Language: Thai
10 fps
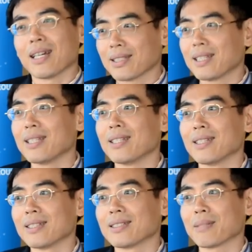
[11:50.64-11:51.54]
ART
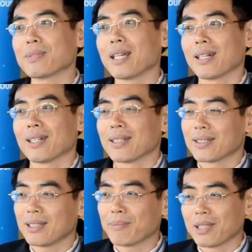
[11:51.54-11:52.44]
รับยา
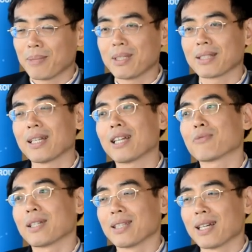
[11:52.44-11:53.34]
รับยา
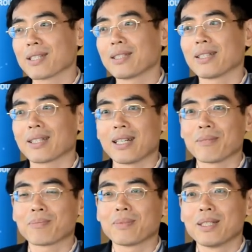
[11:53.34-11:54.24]
ต้านไวรัสเนี่ย
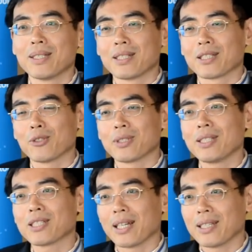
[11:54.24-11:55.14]
นะครับ โด
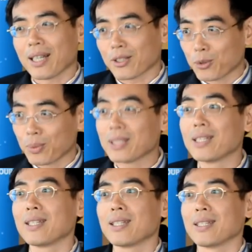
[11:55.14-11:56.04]
ยที่ใช้อย่างถูก
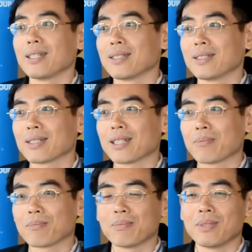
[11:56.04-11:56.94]
วิธี
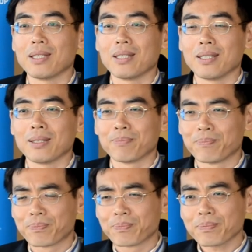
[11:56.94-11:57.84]
นะครับมี
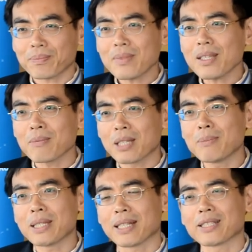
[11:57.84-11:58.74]

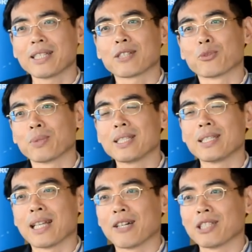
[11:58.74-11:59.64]
ถ้ามีการใช้อย่างถูก
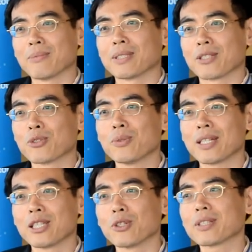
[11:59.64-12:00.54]
วิธีแล้วเนี่ยมันจะ
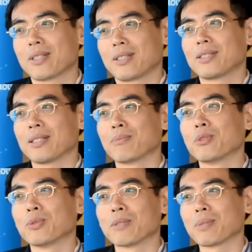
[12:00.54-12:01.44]
ช่วยลด
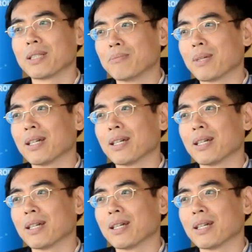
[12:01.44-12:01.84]
จำนวนป